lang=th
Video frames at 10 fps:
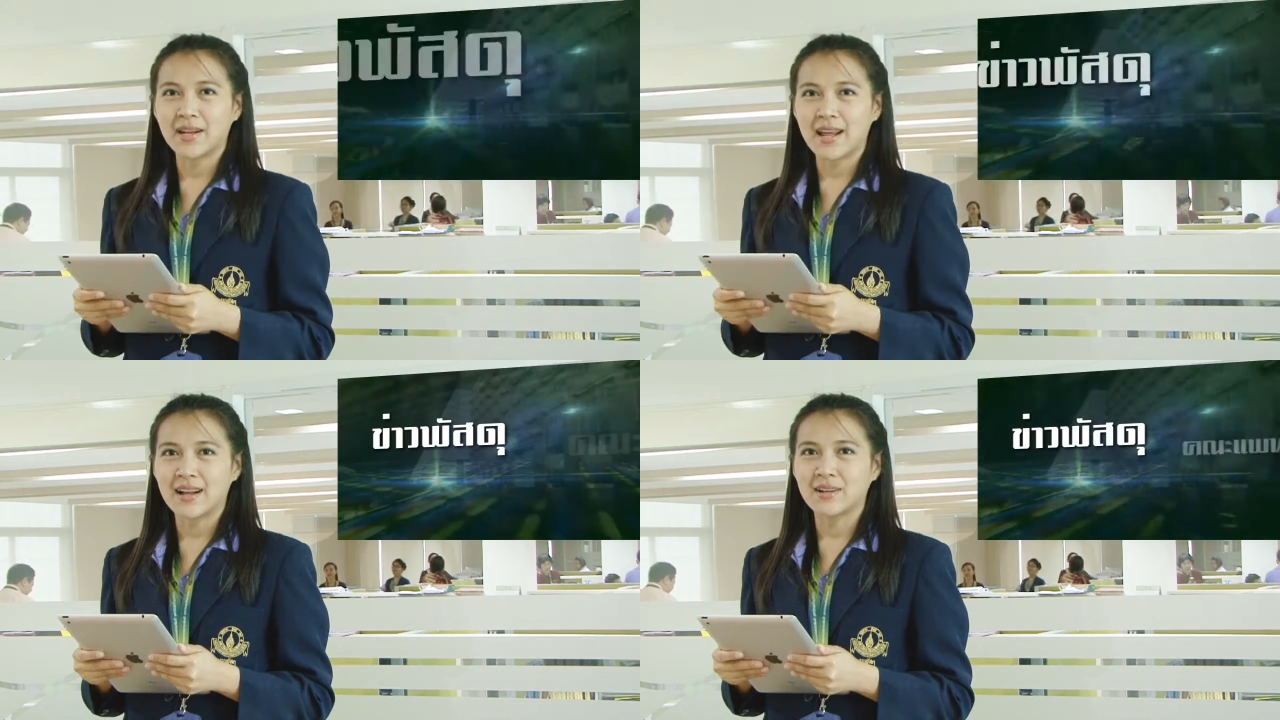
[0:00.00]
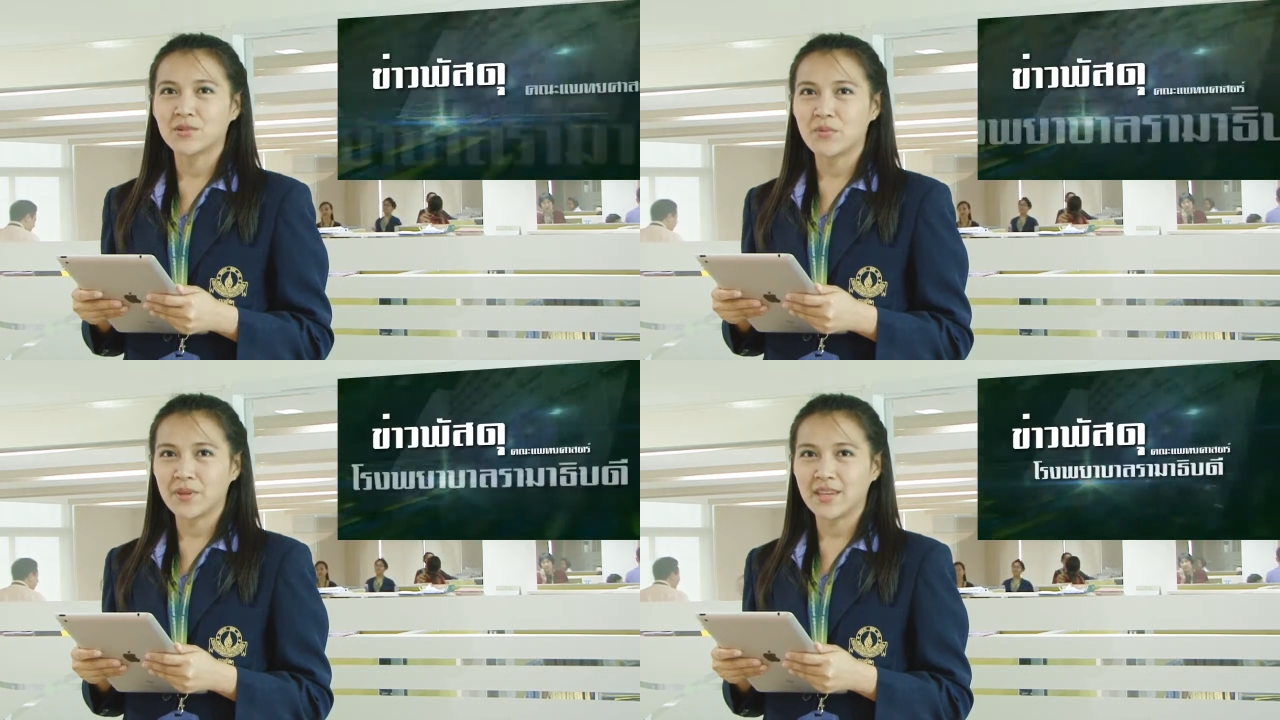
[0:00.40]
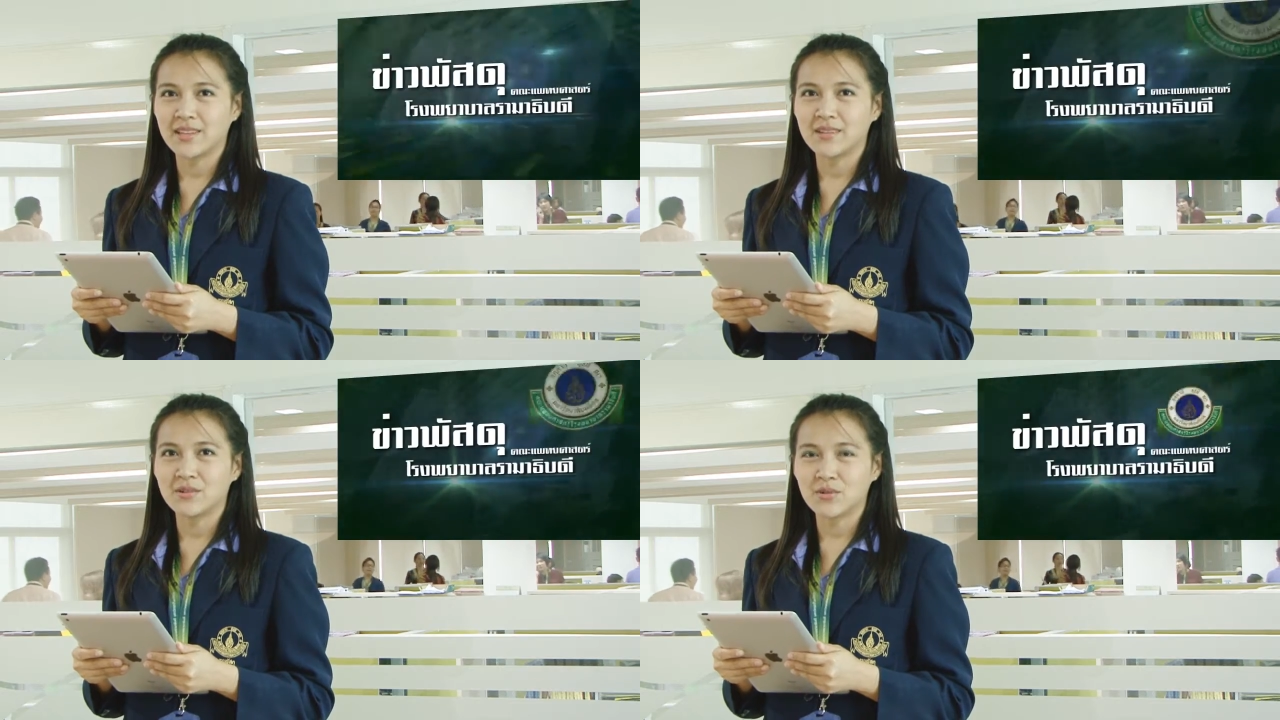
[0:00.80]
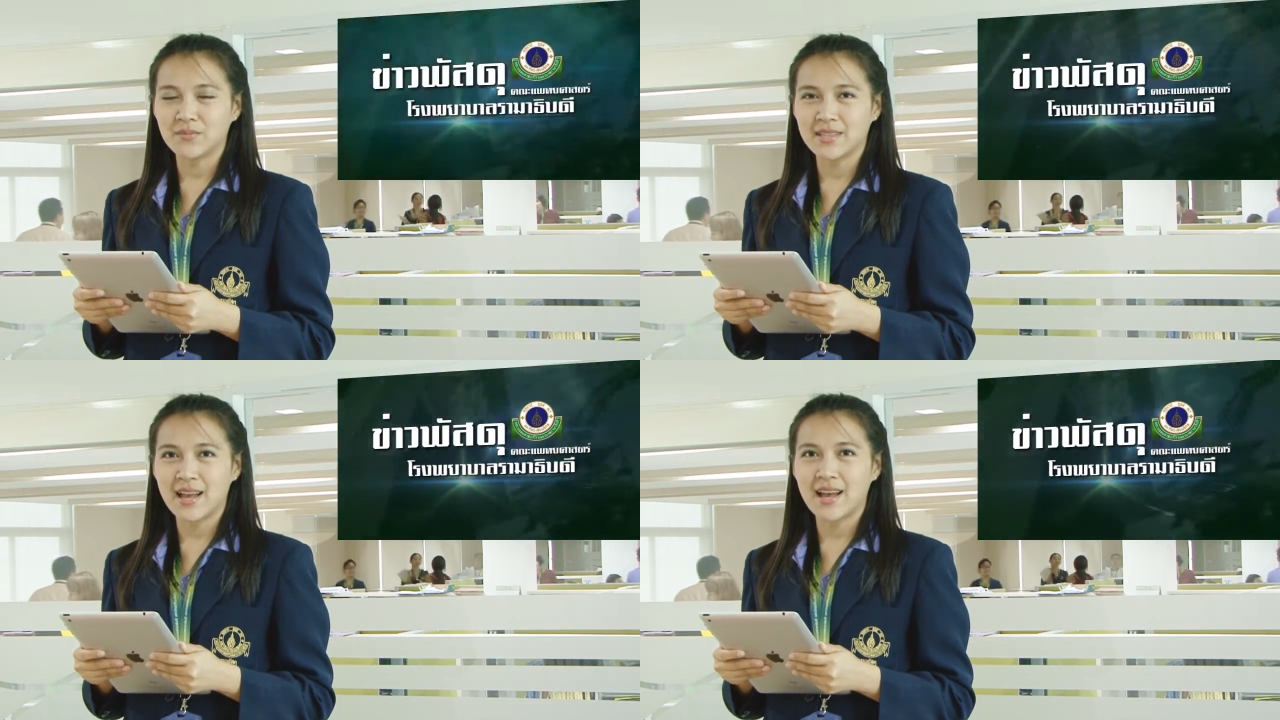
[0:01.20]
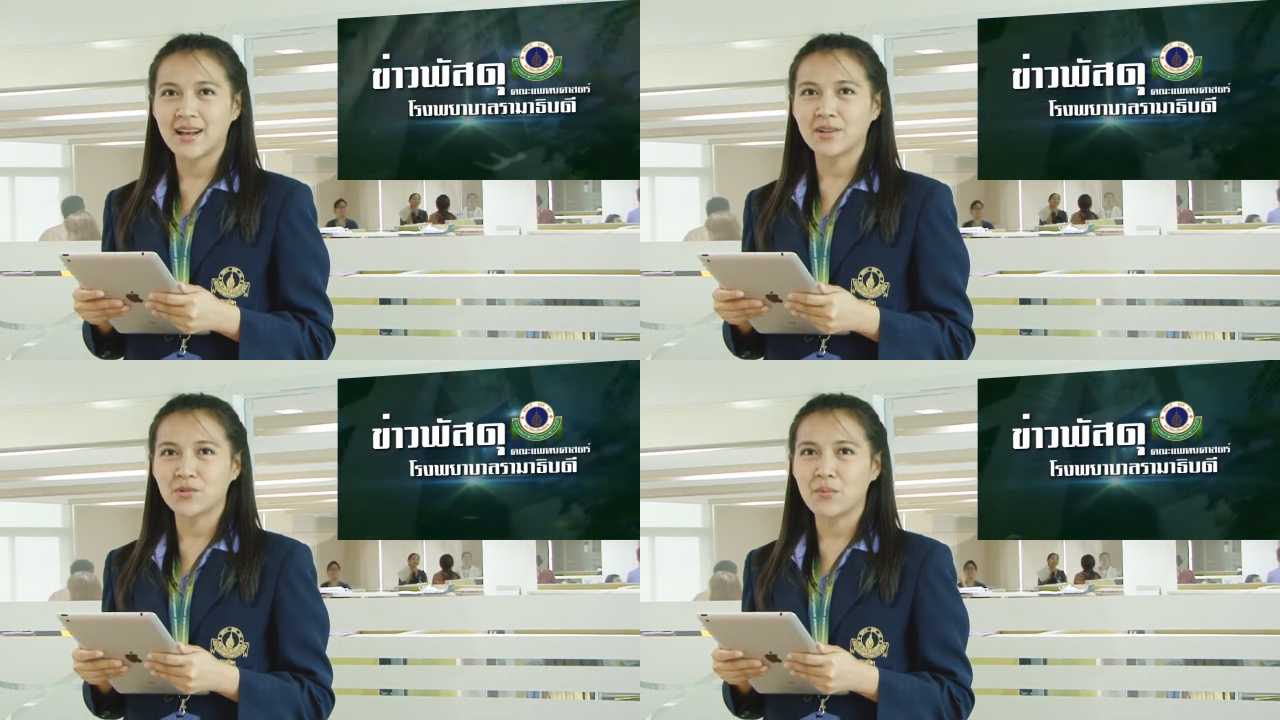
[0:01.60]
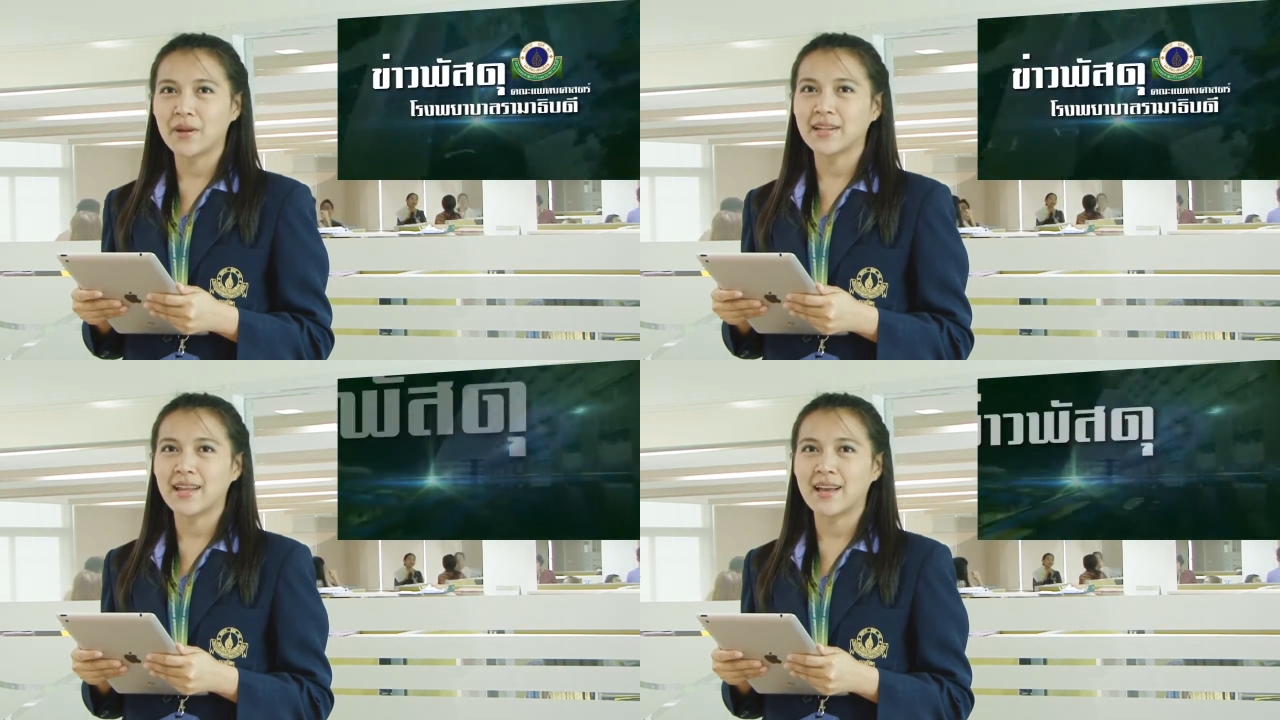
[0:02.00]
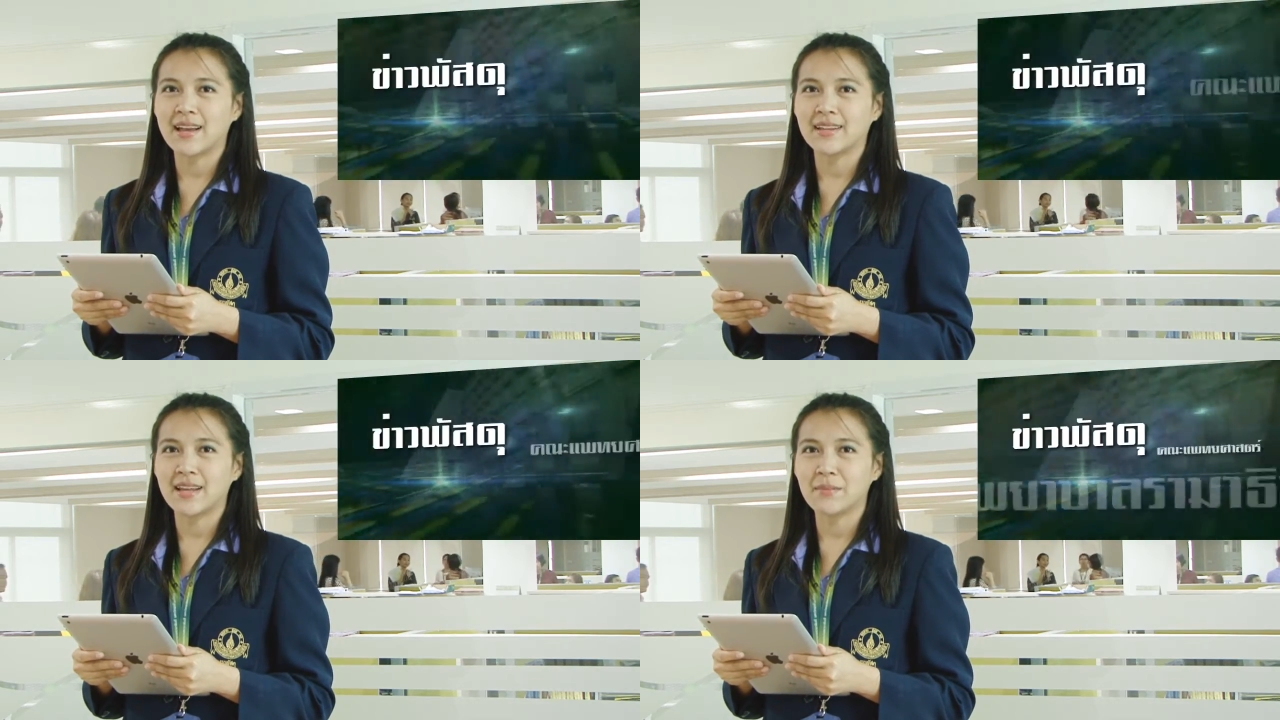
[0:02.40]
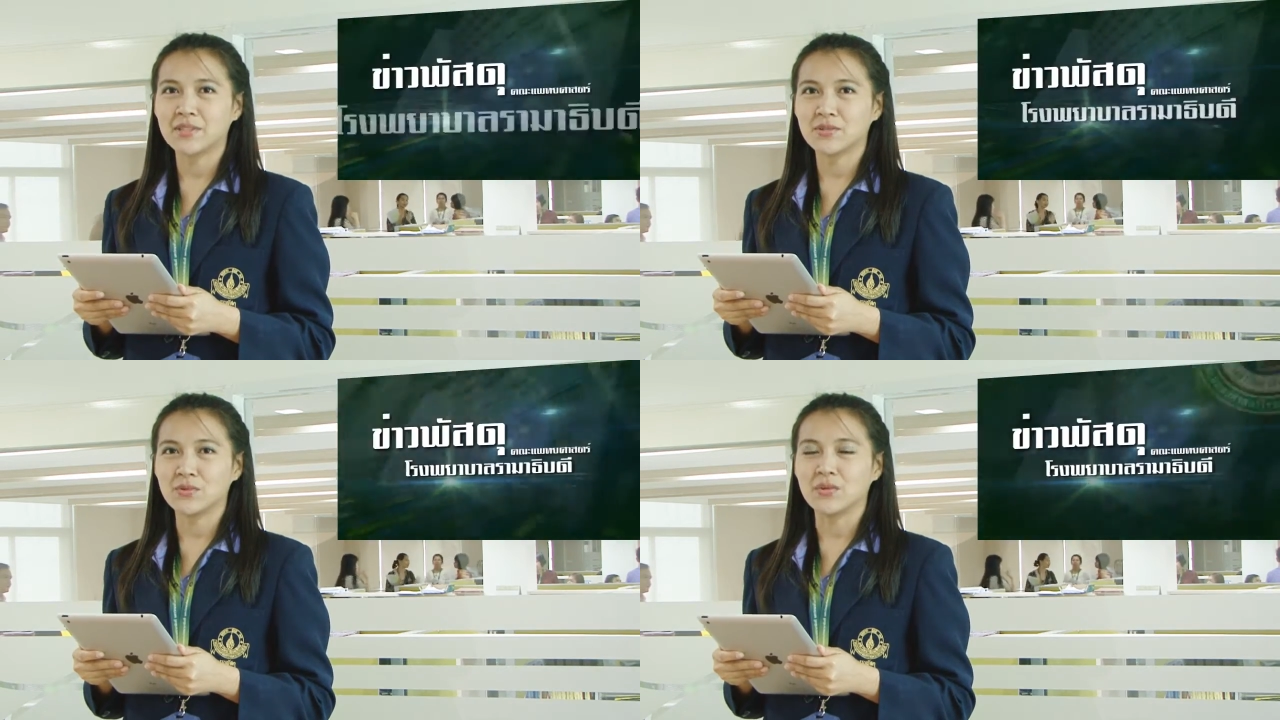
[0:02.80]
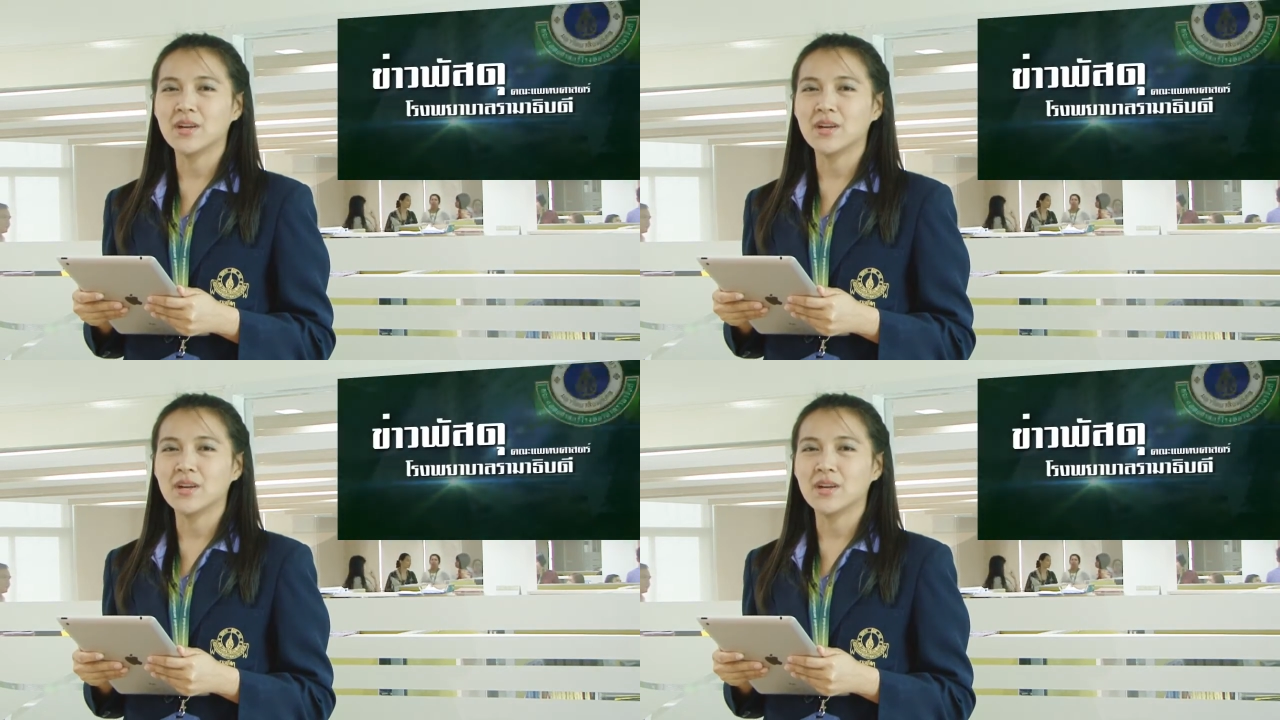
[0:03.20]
พลังร่วมคิด ร่วมสร้างร่วมพัฒนางานด้านพัสดุ